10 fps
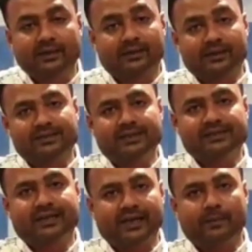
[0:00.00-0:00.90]
नर्सरी से
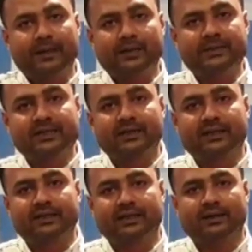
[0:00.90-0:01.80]
यहाँ पे एडमिशन
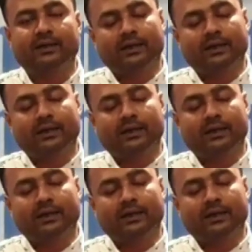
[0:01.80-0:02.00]
लेते हैं